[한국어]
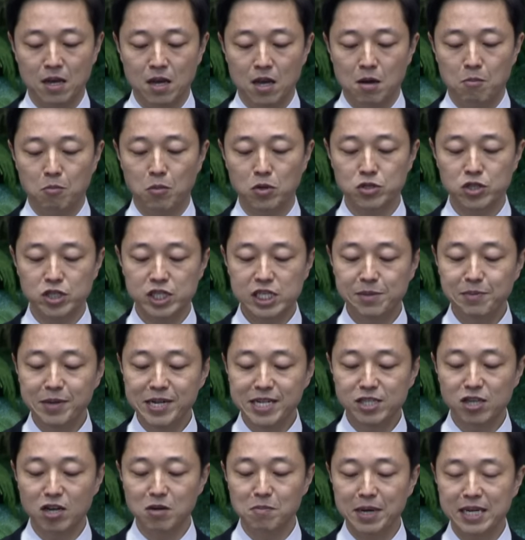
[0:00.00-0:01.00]
먼저
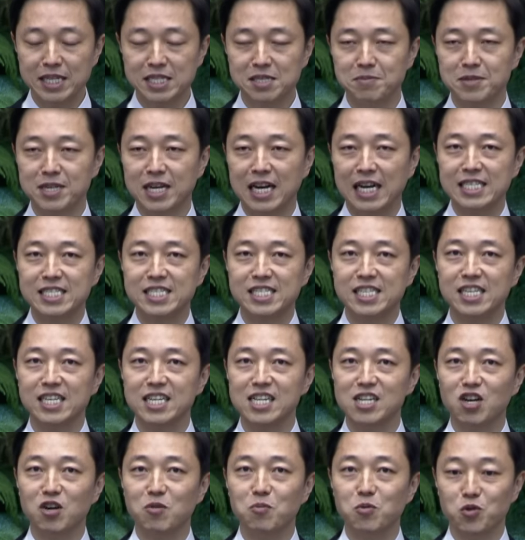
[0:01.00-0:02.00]
11절 말씀을 같이
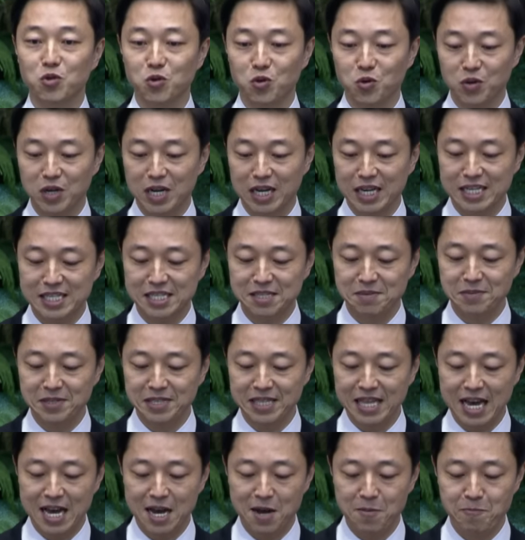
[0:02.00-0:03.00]
읽어보도록
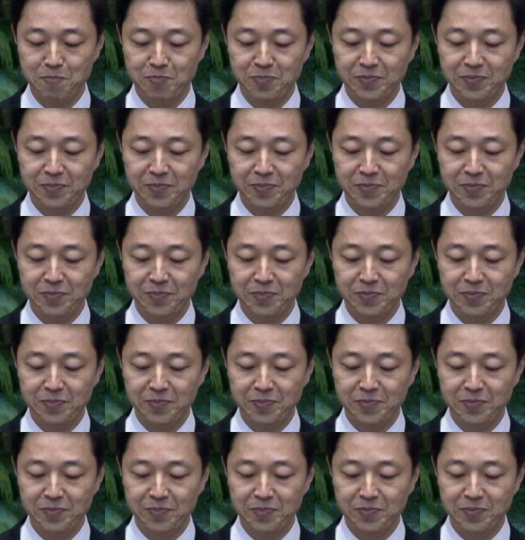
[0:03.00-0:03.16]
하겠습니다.